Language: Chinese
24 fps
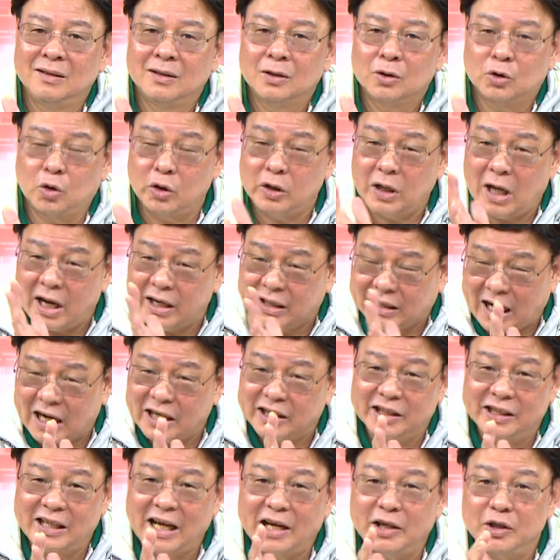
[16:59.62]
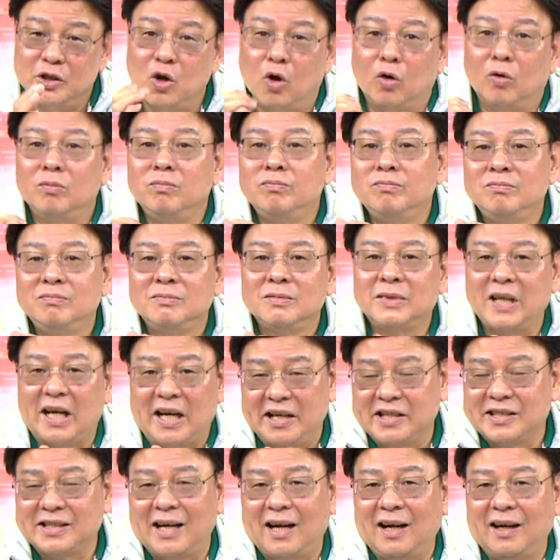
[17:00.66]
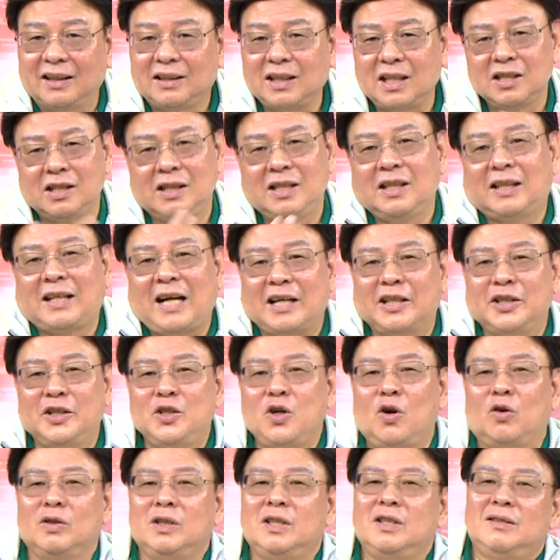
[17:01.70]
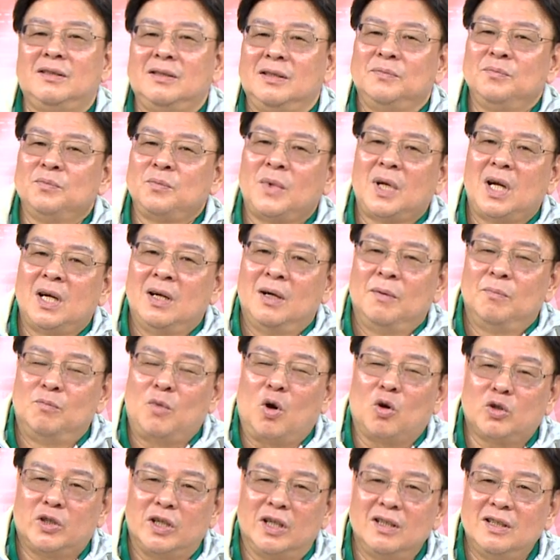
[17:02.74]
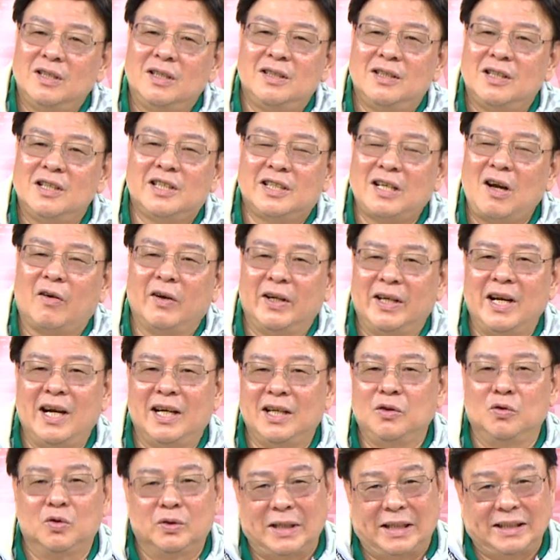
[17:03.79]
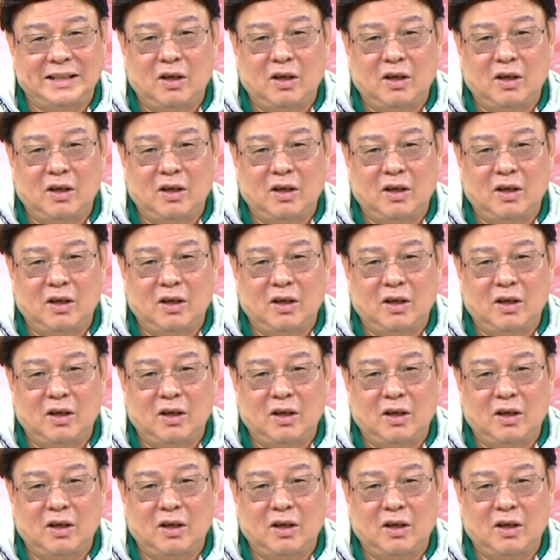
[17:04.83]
所以爱家己爱用，才会使。但是你家己用，你目前你你少年啊，你有在